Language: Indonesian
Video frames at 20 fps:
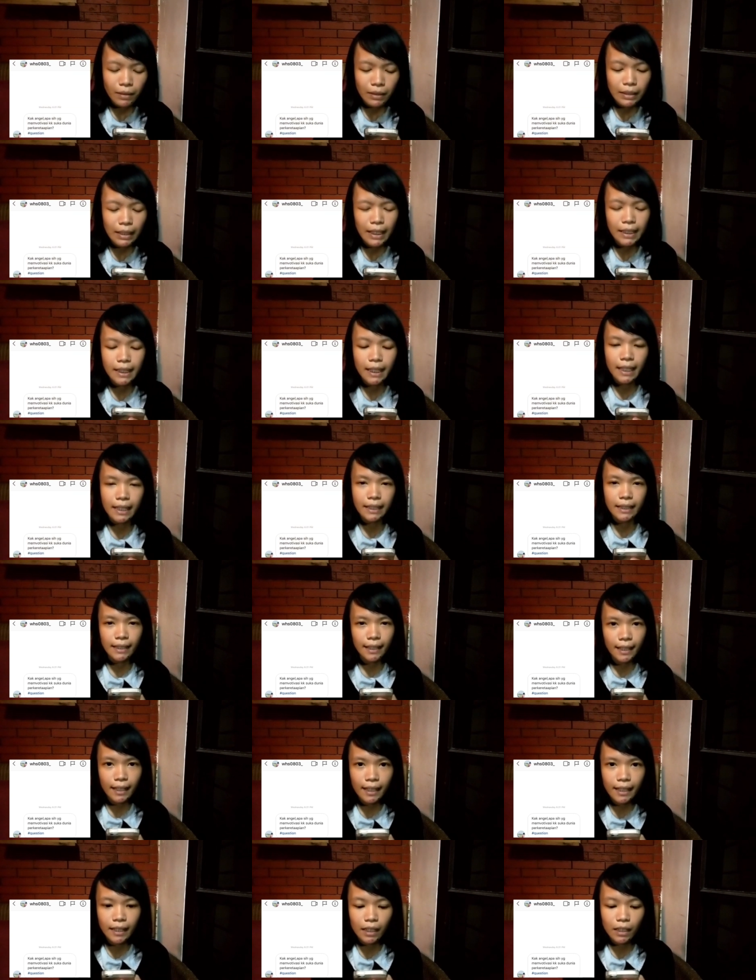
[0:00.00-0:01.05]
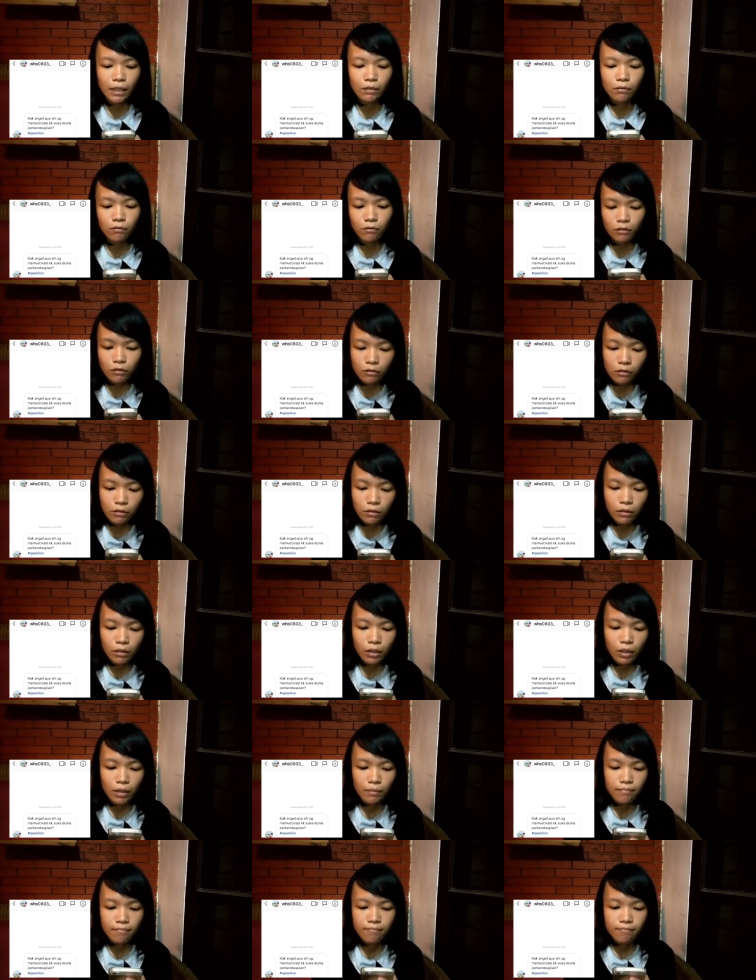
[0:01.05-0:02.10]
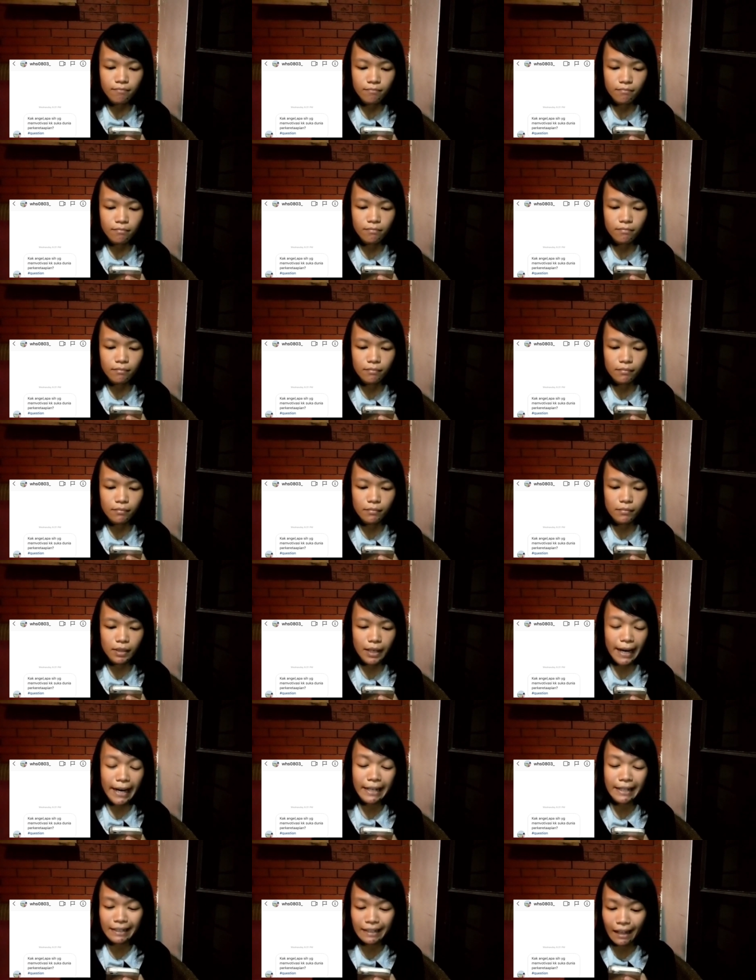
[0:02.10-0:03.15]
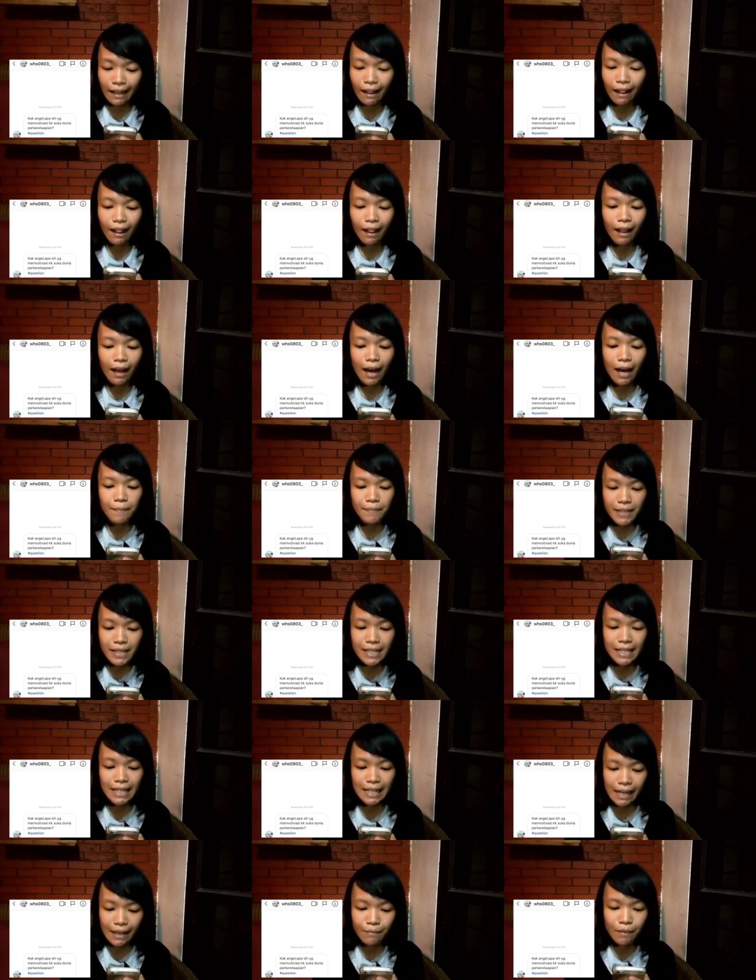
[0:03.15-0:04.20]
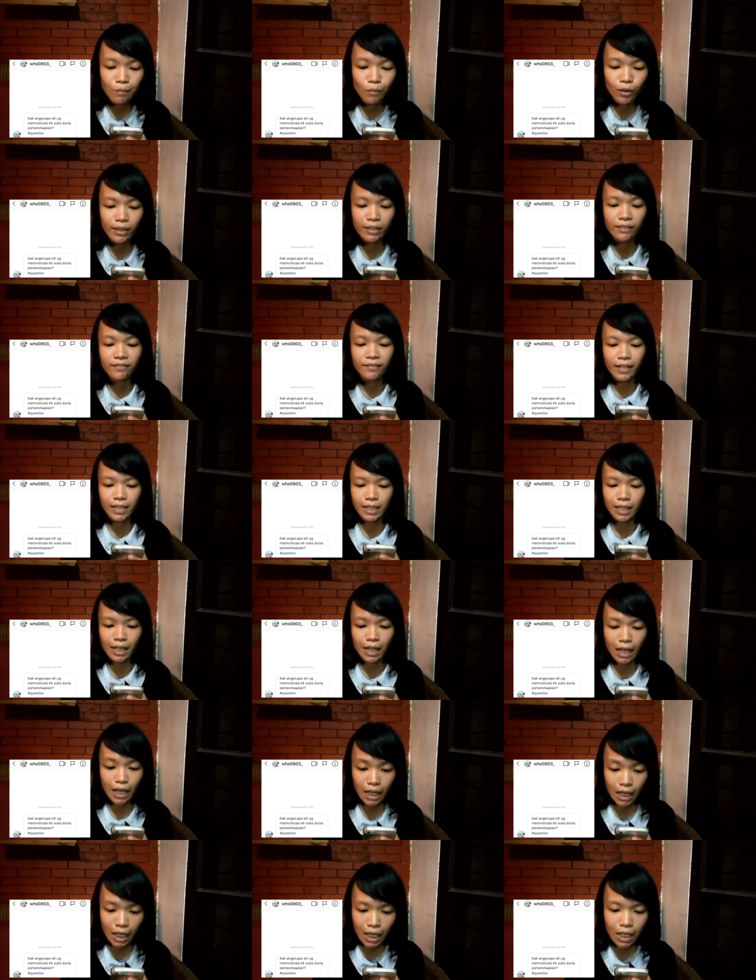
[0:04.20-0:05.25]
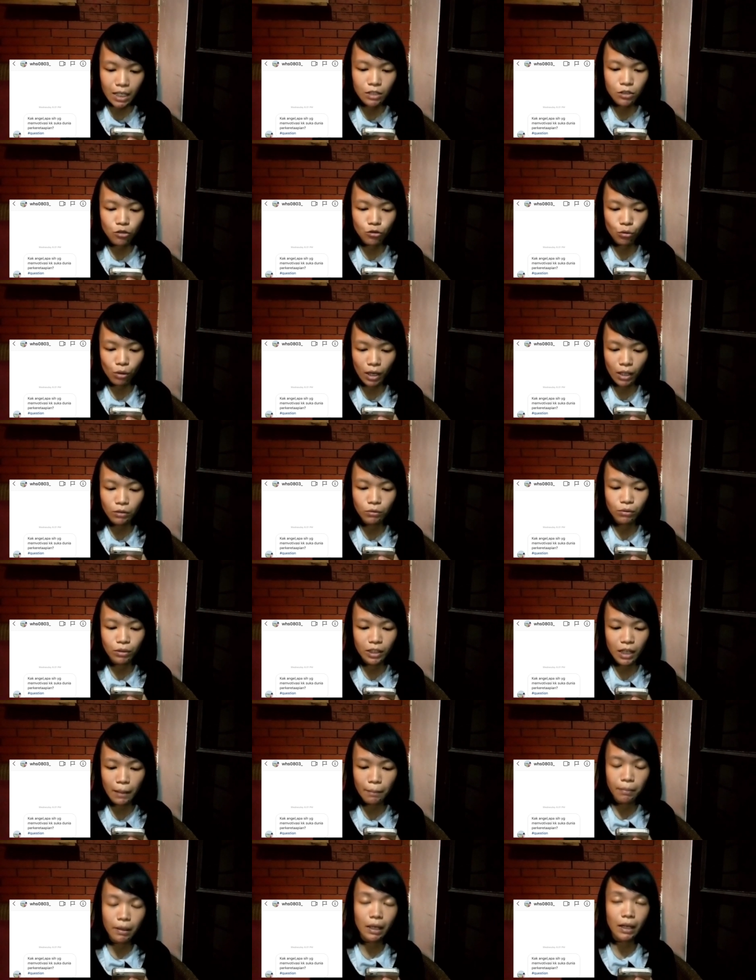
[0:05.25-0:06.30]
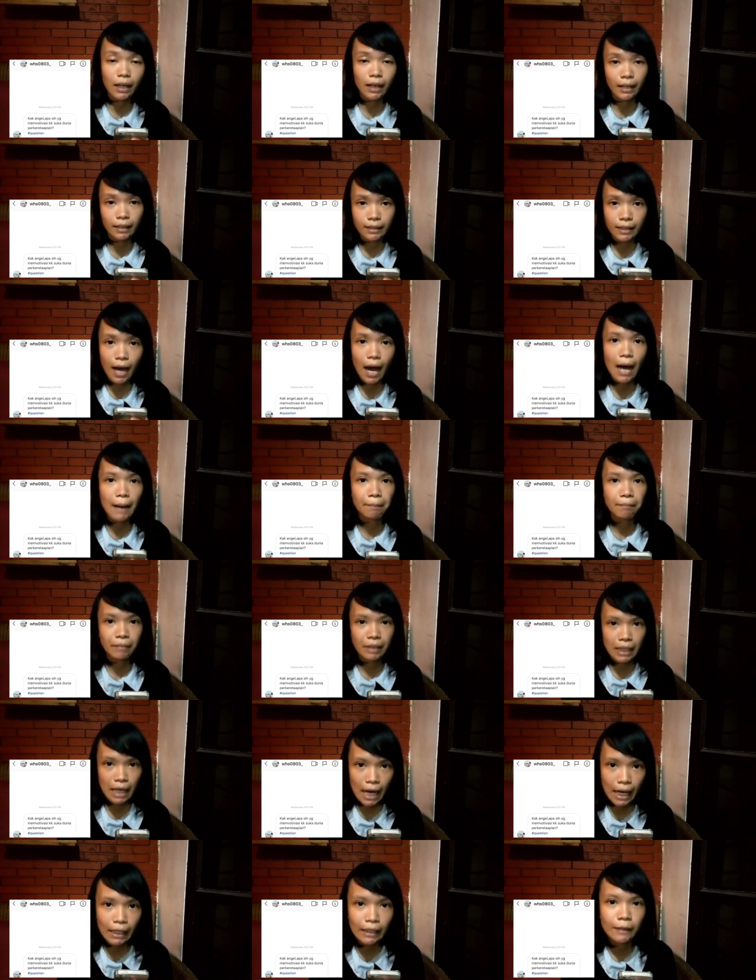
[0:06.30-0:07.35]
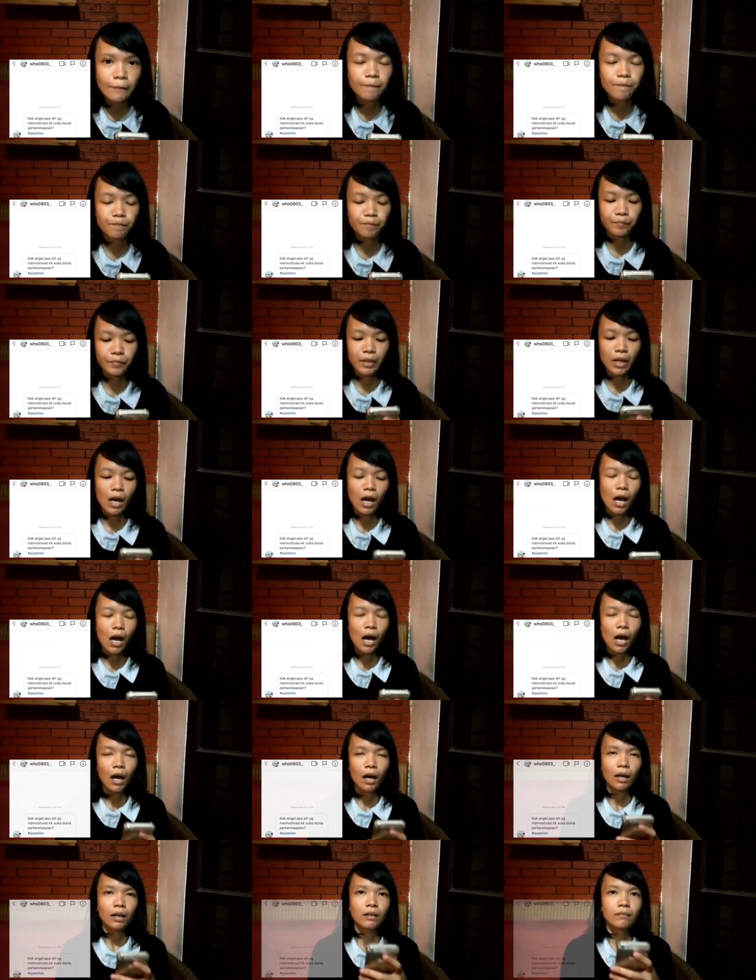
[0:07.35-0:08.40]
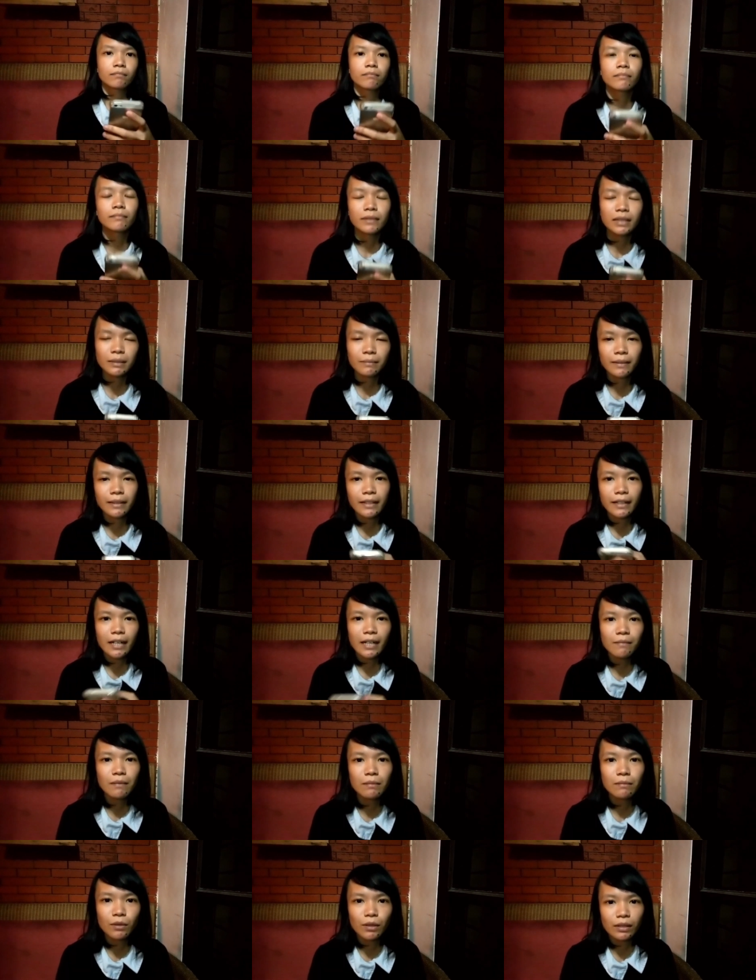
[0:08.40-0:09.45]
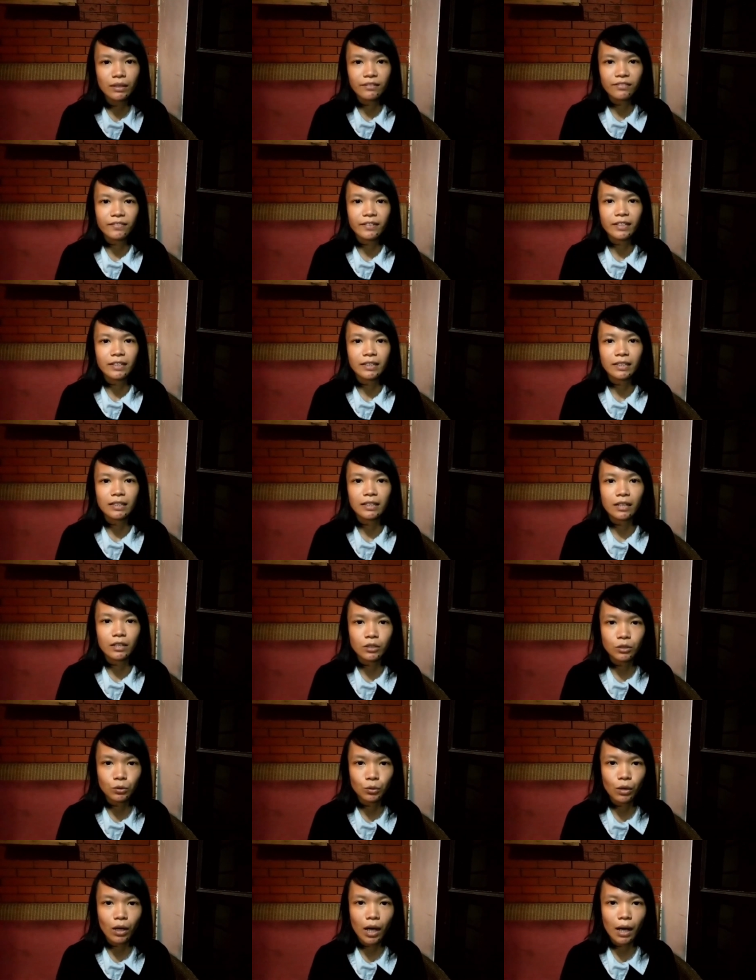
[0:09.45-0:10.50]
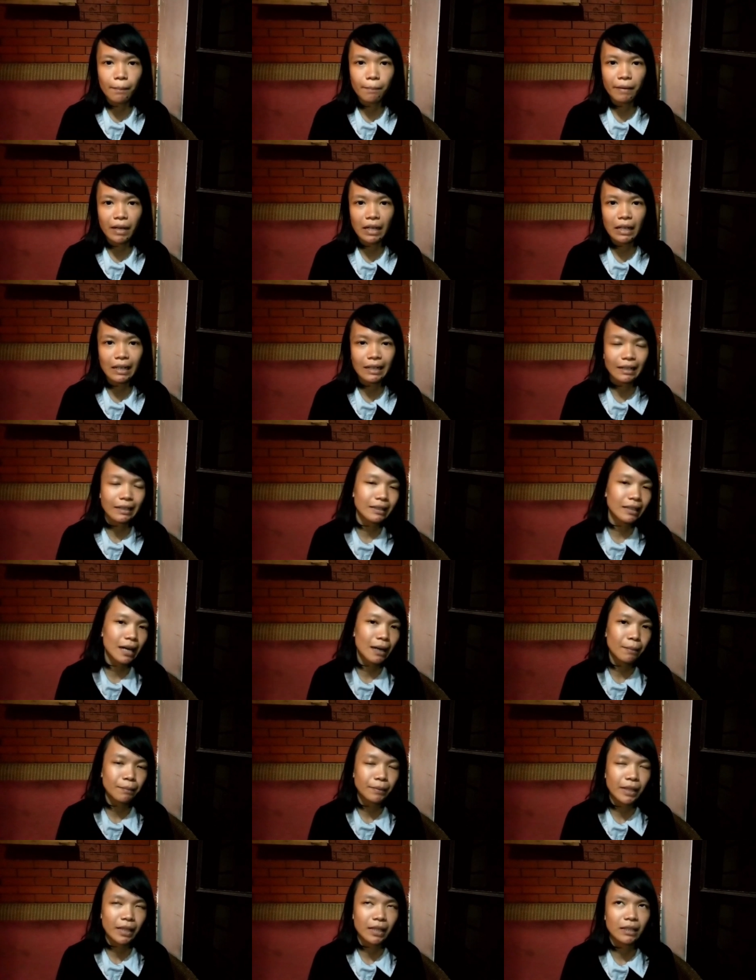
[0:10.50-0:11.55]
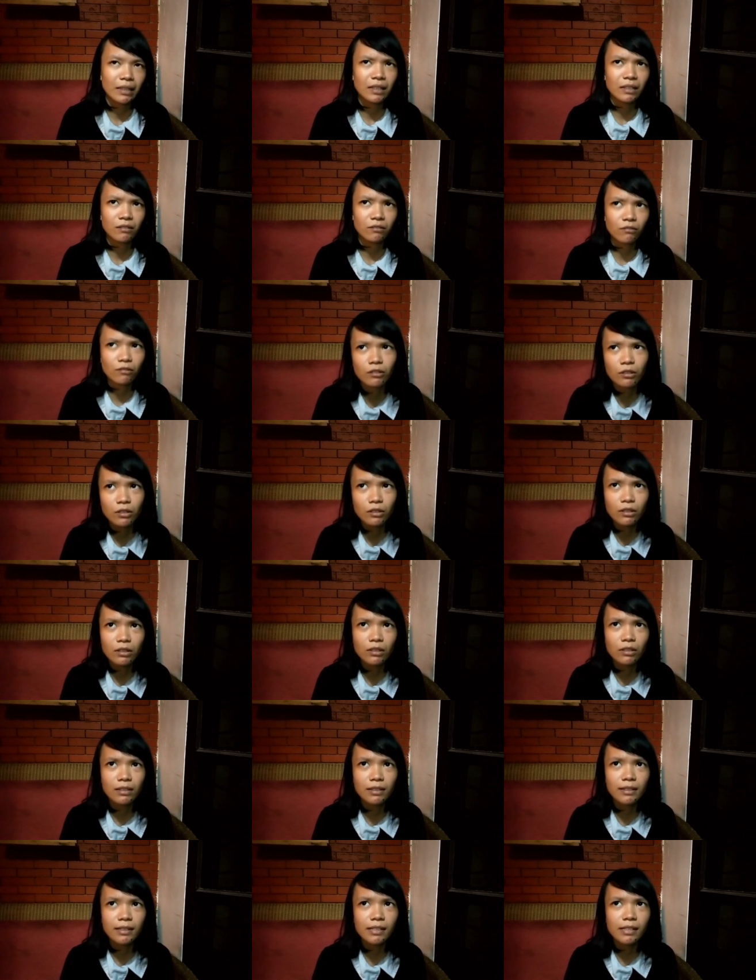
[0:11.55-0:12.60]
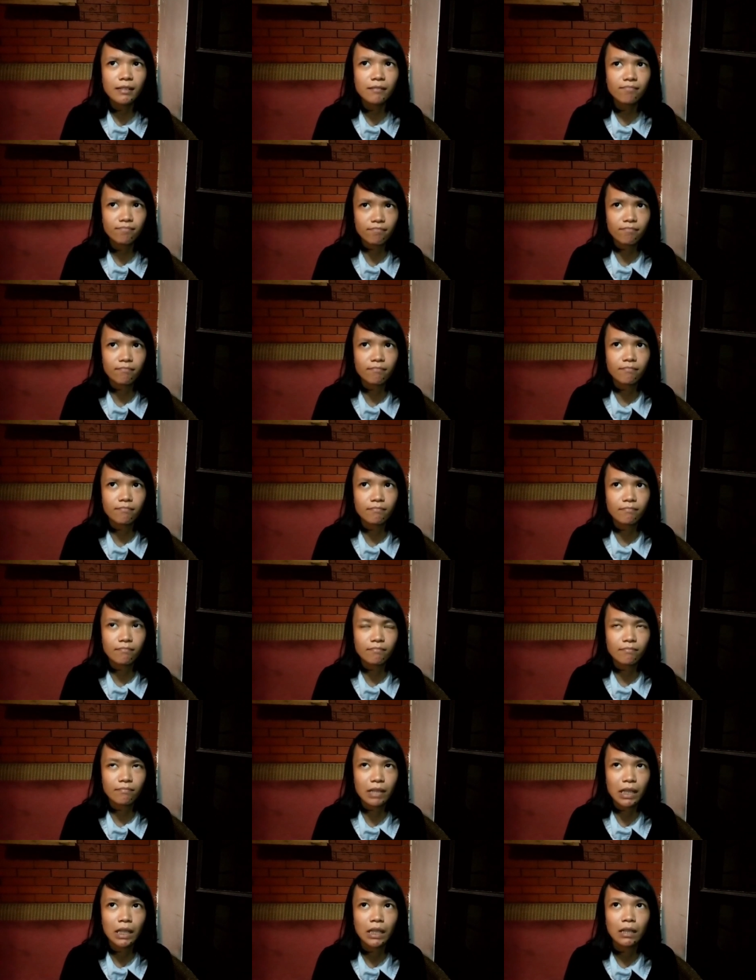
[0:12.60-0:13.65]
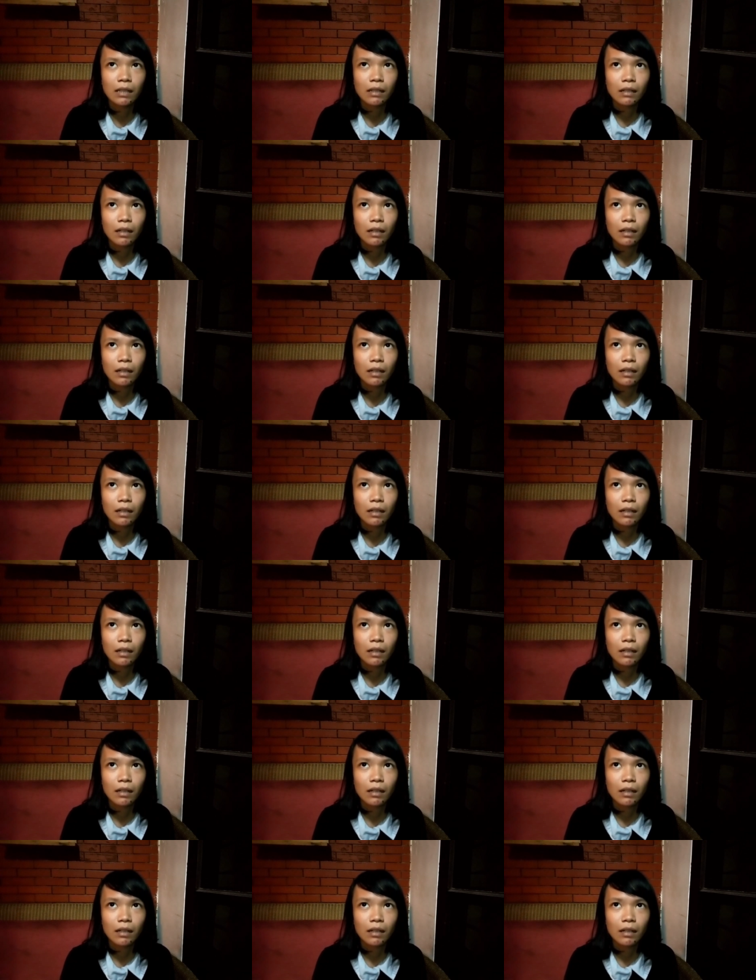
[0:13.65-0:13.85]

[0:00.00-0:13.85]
pertanyaannya yaitu hmm, Kak Angel apa sih yang memotivasi kakak suka dunia perkereta apian hmm, sebenarnya memotivasi saya suka perkereta apian itu hmm,